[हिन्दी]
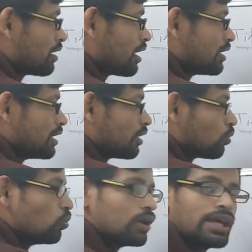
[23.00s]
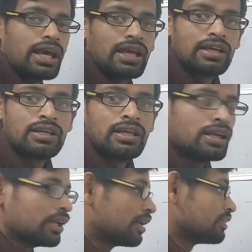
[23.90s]
का ये रूल क्या है
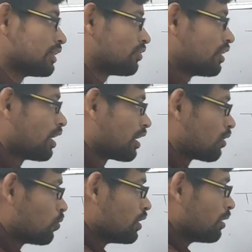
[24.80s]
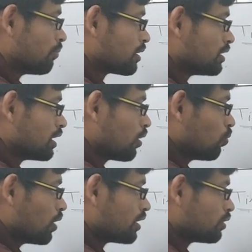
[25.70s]
जैसे अगर कोई नंबर दिया
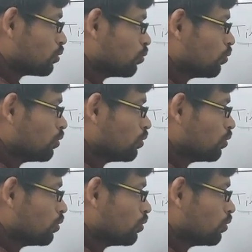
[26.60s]
हुआ है टू